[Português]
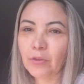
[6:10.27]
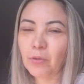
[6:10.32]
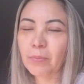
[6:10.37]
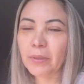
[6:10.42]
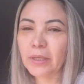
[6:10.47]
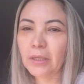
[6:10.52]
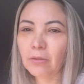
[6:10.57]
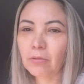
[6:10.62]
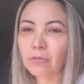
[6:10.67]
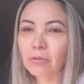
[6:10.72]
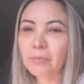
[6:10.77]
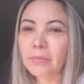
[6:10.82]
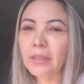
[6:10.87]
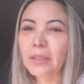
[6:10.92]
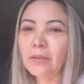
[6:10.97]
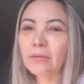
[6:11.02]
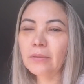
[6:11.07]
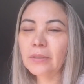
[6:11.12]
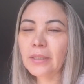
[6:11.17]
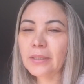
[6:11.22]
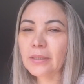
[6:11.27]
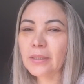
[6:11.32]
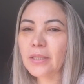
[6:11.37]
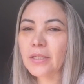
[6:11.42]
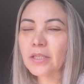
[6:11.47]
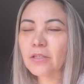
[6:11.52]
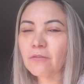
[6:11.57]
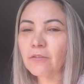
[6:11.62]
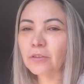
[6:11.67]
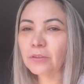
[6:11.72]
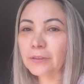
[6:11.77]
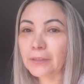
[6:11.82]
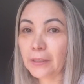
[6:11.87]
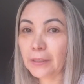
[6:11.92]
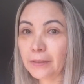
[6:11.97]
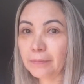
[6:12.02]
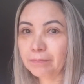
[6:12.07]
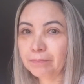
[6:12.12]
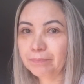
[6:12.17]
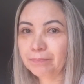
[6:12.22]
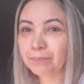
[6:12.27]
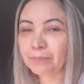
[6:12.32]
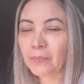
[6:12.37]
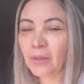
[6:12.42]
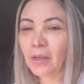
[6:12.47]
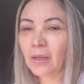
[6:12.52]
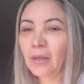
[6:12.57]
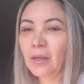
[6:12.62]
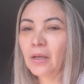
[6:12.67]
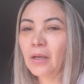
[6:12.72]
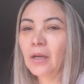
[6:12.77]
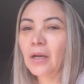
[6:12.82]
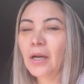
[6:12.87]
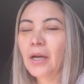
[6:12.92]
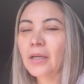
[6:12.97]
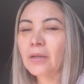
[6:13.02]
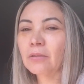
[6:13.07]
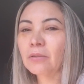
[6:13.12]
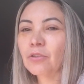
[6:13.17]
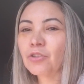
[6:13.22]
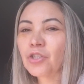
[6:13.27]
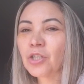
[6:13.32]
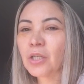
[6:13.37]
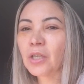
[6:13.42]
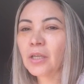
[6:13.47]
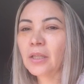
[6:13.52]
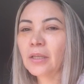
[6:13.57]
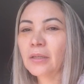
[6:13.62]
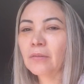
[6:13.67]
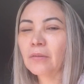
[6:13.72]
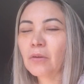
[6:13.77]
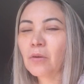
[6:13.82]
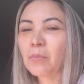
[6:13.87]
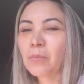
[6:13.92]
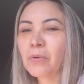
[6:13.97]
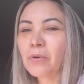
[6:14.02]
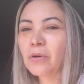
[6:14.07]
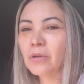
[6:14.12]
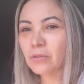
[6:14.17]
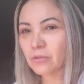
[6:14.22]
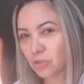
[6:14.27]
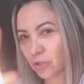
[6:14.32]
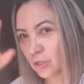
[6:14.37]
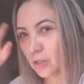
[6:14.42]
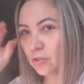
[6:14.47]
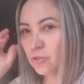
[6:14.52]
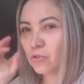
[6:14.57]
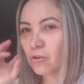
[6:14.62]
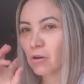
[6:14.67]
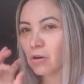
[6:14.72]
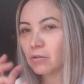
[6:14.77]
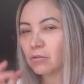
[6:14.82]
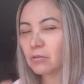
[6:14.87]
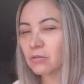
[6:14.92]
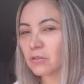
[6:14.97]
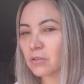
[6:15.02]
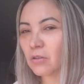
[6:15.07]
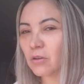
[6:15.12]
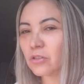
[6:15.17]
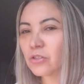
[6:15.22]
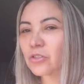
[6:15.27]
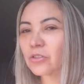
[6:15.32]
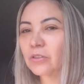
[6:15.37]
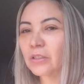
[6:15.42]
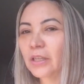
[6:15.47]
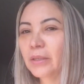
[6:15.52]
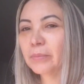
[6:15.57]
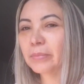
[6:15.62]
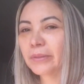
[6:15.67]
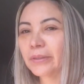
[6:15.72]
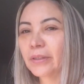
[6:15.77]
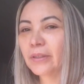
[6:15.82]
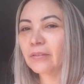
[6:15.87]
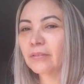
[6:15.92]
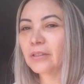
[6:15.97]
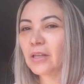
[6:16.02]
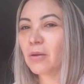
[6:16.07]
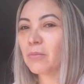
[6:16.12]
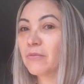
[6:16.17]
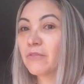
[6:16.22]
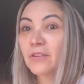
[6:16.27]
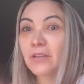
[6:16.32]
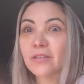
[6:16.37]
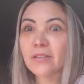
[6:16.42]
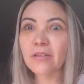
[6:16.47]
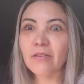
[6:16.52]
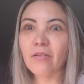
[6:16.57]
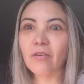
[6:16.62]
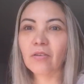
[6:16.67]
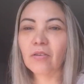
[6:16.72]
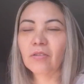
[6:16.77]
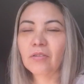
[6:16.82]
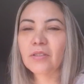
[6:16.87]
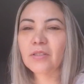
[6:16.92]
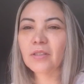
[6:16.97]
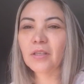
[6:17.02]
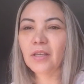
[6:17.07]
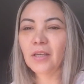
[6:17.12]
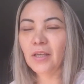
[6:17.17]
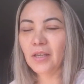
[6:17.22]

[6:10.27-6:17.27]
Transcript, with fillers: Eu operei no domingo e na terça eu voltei. Aí, quando eu cheguei lá no aeroporto, cheguei de óculos, lógico, né? Porque não dava pra ficar sem óculos.